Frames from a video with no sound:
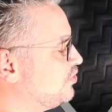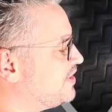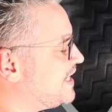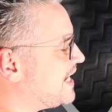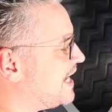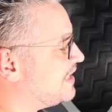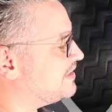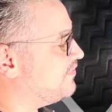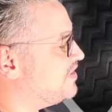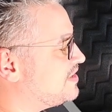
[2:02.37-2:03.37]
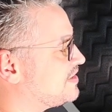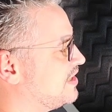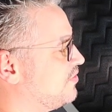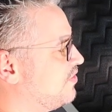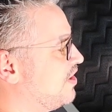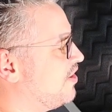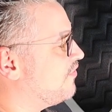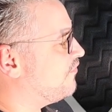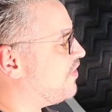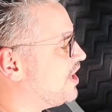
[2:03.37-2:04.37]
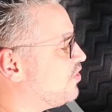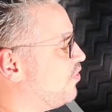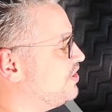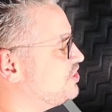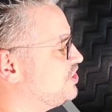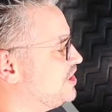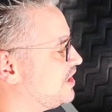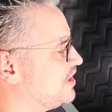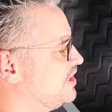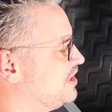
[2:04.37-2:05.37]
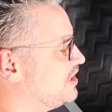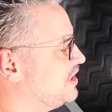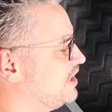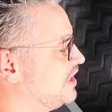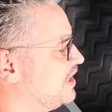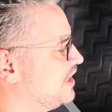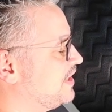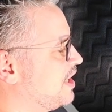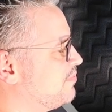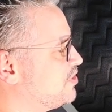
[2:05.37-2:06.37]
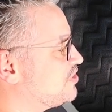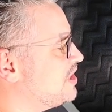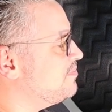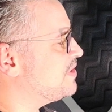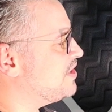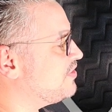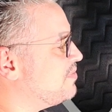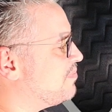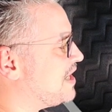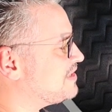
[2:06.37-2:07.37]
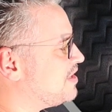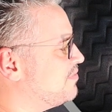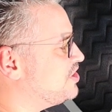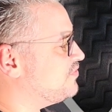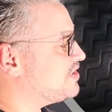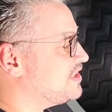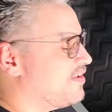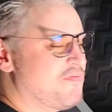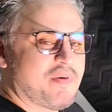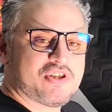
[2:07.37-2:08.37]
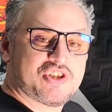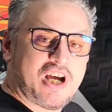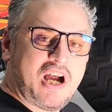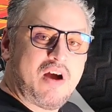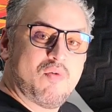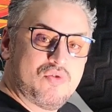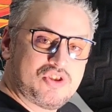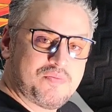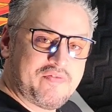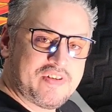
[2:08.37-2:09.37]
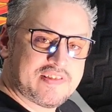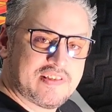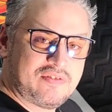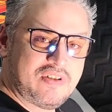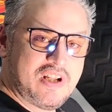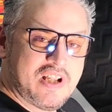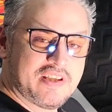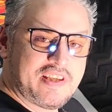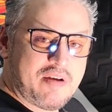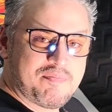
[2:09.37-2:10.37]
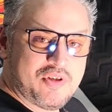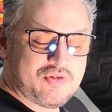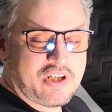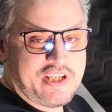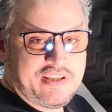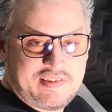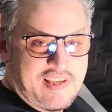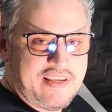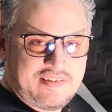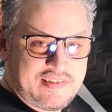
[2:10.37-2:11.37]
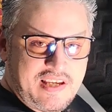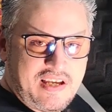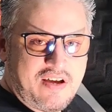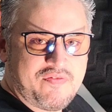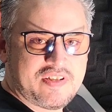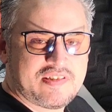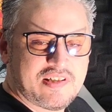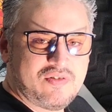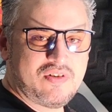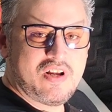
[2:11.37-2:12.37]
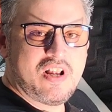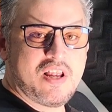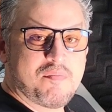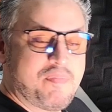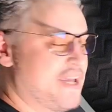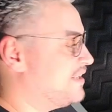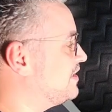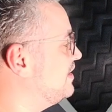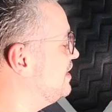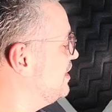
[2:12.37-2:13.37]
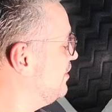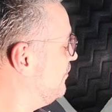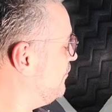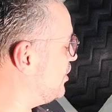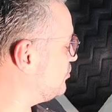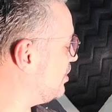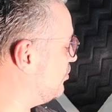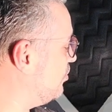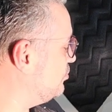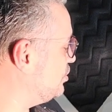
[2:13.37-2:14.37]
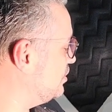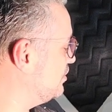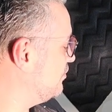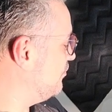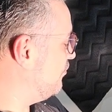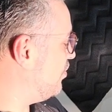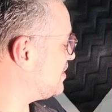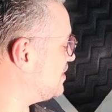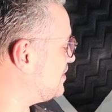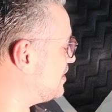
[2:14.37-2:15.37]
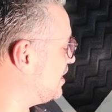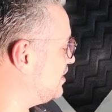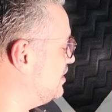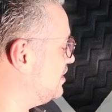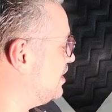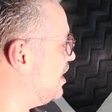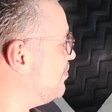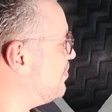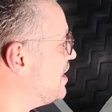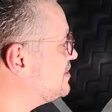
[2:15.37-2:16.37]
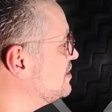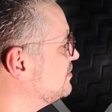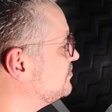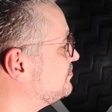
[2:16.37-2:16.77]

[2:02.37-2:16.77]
do que cada versão vai corrigir aqui na BIOS. Lembrando que basicamente você deve baixar a última versão da BIOS aqui sem ser a versão beta. Feito o download, vou acessar aqui a pasta,